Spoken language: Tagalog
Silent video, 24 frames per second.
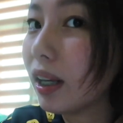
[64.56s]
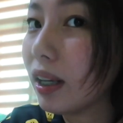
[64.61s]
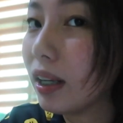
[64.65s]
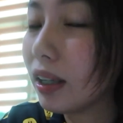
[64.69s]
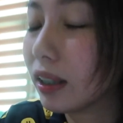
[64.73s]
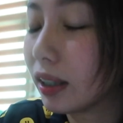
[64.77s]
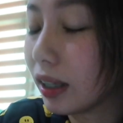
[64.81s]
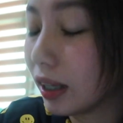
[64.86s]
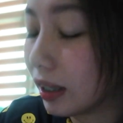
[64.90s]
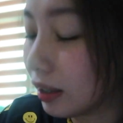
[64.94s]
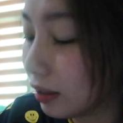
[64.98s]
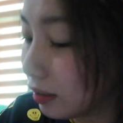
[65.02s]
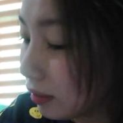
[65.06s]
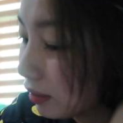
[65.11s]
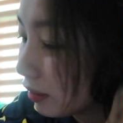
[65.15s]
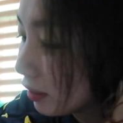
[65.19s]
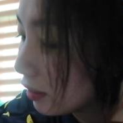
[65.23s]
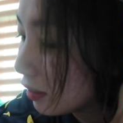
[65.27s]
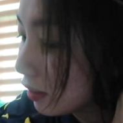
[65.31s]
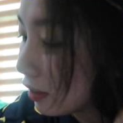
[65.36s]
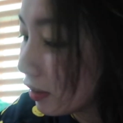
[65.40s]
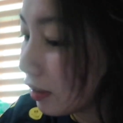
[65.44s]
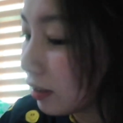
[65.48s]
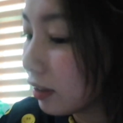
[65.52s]
talaga.
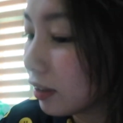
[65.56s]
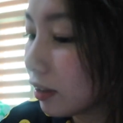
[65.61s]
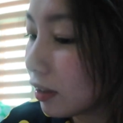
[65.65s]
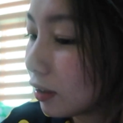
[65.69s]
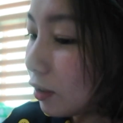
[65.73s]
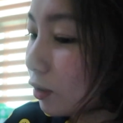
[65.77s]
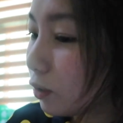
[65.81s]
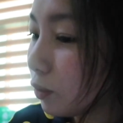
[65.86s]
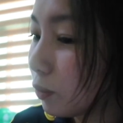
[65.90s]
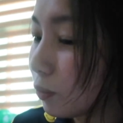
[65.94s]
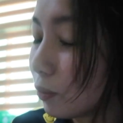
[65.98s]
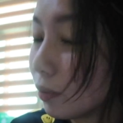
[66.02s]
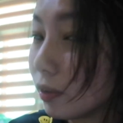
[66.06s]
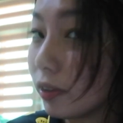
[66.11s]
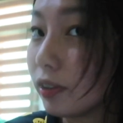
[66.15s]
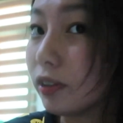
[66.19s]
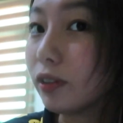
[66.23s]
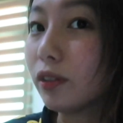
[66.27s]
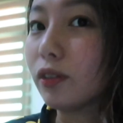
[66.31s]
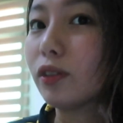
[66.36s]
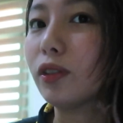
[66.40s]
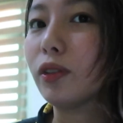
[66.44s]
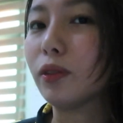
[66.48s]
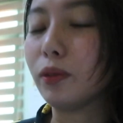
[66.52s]

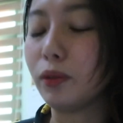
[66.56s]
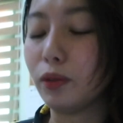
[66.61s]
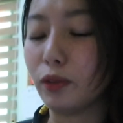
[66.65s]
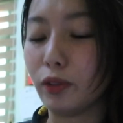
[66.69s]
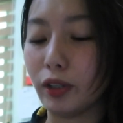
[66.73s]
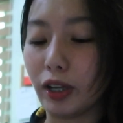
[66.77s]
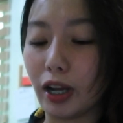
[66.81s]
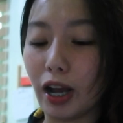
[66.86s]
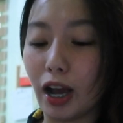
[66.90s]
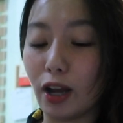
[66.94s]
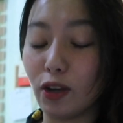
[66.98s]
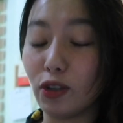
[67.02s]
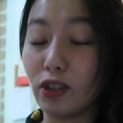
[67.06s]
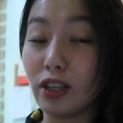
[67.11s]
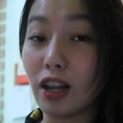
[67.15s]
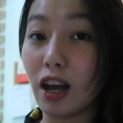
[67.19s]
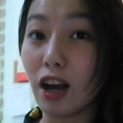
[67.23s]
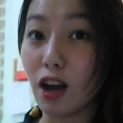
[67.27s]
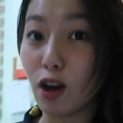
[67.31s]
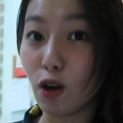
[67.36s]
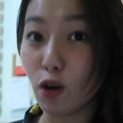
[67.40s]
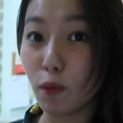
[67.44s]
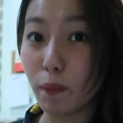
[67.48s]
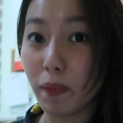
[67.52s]
Yun. So yun, nag-ayos
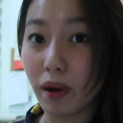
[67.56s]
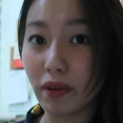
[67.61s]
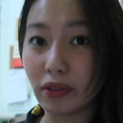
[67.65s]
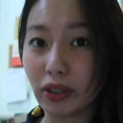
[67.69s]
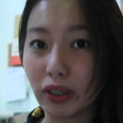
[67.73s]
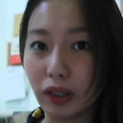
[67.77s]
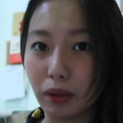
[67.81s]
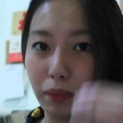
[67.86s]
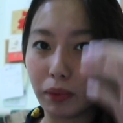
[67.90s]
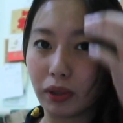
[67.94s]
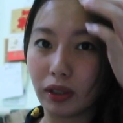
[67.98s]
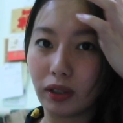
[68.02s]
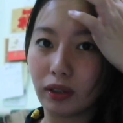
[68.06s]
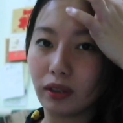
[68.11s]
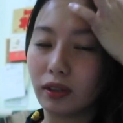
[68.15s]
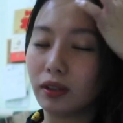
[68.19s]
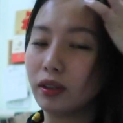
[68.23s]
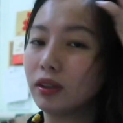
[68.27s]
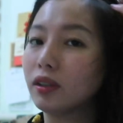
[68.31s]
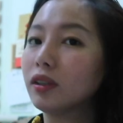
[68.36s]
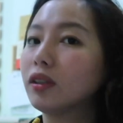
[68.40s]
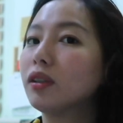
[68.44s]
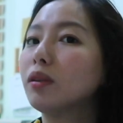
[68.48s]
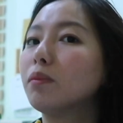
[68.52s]
lang ako para naman
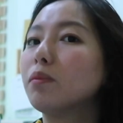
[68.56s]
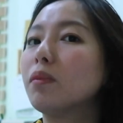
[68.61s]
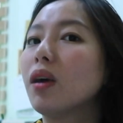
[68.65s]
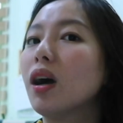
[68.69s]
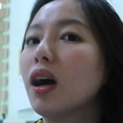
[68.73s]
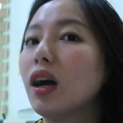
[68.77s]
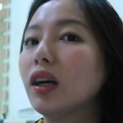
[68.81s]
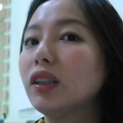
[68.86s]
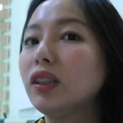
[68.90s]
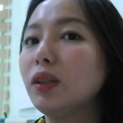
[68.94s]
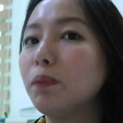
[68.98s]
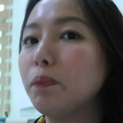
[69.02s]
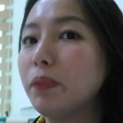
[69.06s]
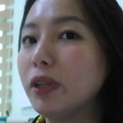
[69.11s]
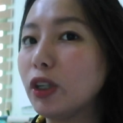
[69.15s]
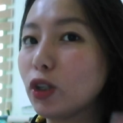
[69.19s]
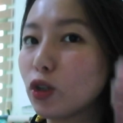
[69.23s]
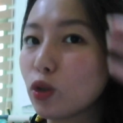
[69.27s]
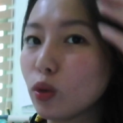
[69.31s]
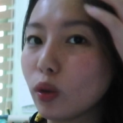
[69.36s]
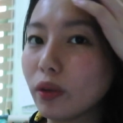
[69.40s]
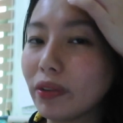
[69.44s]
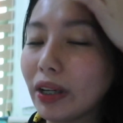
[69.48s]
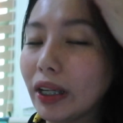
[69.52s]
baka kasi
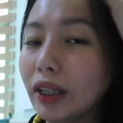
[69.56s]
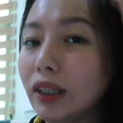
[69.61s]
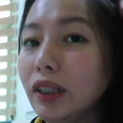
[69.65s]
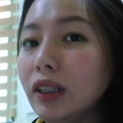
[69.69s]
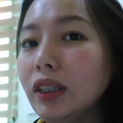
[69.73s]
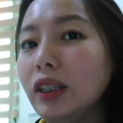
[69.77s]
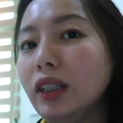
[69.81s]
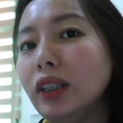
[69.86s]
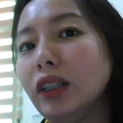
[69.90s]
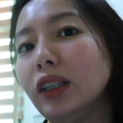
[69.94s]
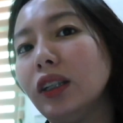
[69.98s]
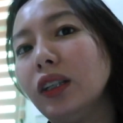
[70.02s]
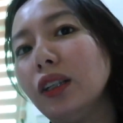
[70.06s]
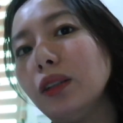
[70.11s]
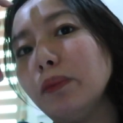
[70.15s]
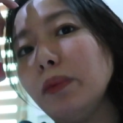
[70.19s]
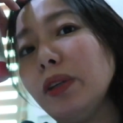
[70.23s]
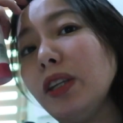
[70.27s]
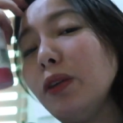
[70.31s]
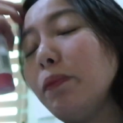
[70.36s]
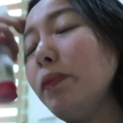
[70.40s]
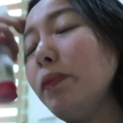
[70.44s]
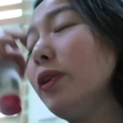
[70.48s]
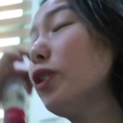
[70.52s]
picturean ni. Eh.
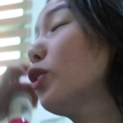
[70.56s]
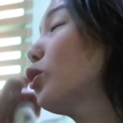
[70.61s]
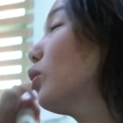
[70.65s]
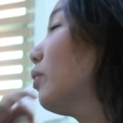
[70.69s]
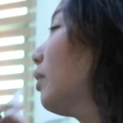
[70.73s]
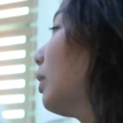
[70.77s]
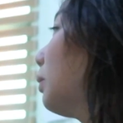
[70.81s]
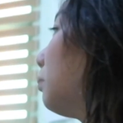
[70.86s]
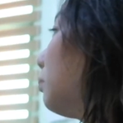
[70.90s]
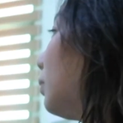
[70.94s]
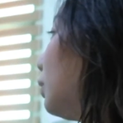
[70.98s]
Pinipicturean